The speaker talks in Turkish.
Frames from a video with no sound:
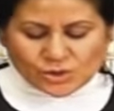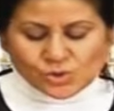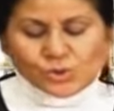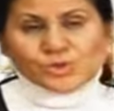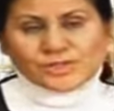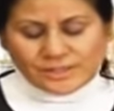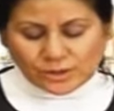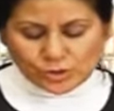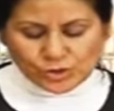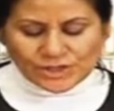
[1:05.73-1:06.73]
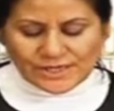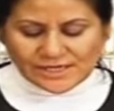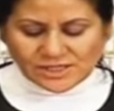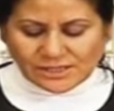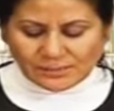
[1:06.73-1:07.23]
Çocukları küçük
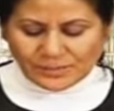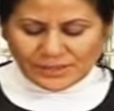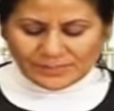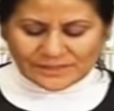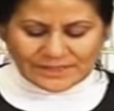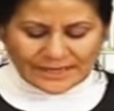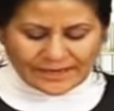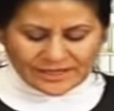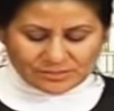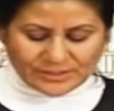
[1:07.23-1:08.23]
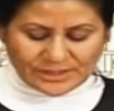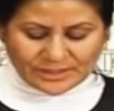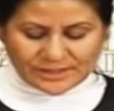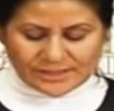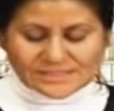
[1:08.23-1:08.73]
yaşta birbirinden ayırmayı,